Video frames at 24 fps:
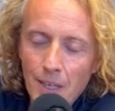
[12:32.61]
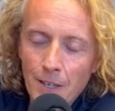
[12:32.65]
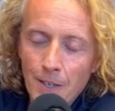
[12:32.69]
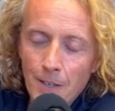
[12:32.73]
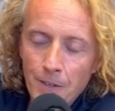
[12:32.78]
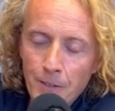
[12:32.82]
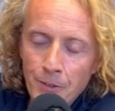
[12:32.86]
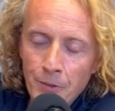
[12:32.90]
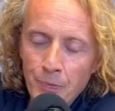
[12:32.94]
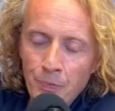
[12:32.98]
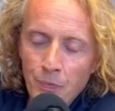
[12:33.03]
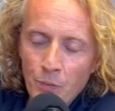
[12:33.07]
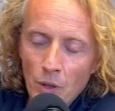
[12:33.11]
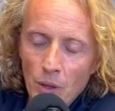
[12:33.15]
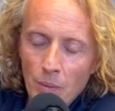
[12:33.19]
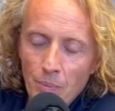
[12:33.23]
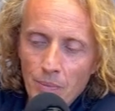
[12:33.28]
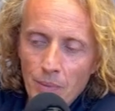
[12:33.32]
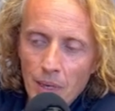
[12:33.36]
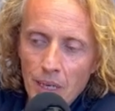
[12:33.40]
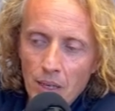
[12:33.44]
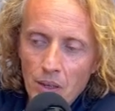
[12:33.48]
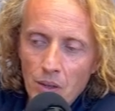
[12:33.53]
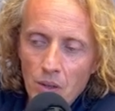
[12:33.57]
Je vous donne un
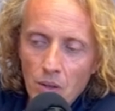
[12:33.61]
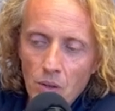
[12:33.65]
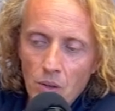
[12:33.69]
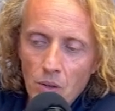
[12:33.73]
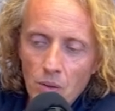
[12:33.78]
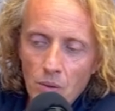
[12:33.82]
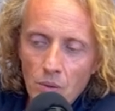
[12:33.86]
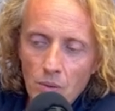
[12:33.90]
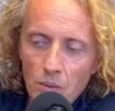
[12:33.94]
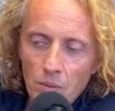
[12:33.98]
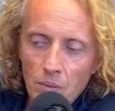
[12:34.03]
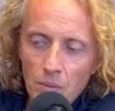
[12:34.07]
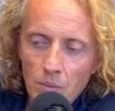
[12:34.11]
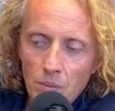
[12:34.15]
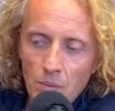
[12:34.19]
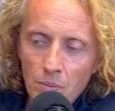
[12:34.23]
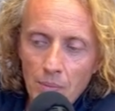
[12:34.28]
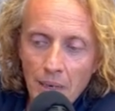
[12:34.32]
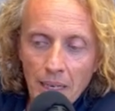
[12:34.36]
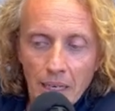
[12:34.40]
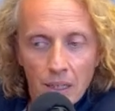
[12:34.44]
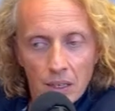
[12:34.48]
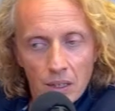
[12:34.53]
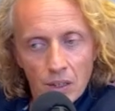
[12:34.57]
exemple quand on est
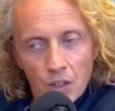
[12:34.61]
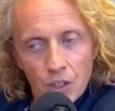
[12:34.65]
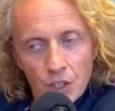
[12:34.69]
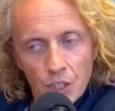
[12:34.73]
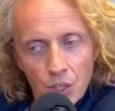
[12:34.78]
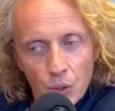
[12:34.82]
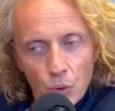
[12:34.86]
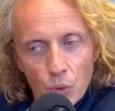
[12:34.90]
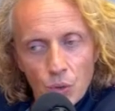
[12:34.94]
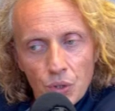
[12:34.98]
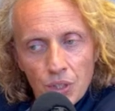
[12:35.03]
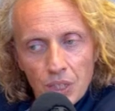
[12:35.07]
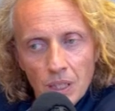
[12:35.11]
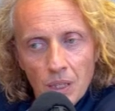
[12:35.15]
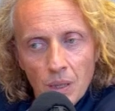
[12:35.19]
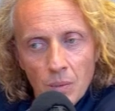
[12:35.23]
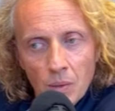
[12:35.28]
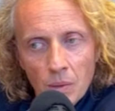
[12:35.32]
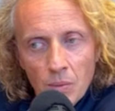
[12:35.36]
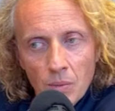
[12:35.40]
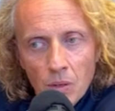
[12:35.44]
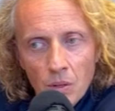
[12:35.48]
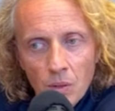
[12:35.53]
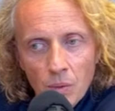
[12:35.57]
très très très très très
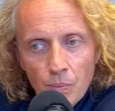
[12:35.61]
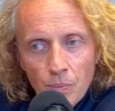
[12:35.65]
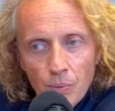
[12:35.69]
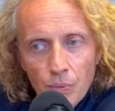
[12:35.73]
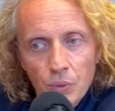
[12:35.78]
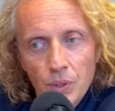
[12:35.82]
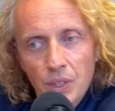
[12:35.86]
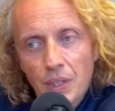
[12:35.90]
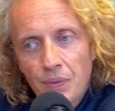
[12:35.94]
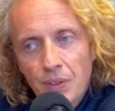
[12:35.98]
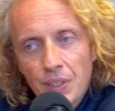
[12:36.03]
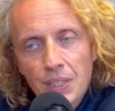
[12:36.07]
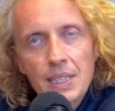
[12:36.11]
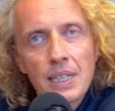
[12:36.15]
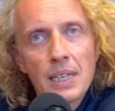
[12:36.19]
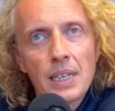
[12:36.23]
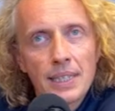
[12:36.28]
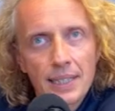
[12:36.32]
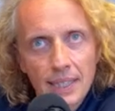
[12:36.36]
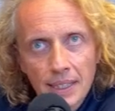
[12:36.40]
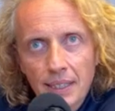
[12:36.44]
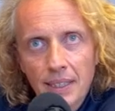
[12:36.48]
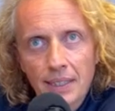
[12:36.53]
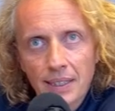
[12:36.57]
malade, à moins d'avoir la jambe
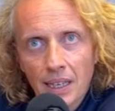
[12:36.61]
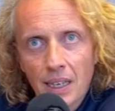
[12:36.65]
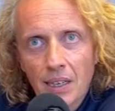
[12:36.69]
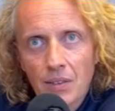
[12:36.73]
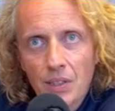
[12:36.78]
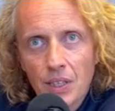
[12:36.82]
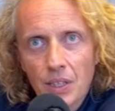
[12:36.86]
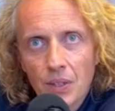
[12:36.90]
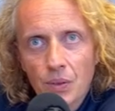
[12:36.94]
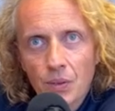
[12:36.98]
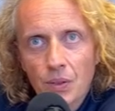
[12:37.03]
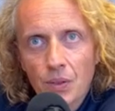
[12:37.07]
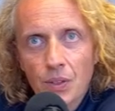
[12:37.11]
cassée, de ne pas.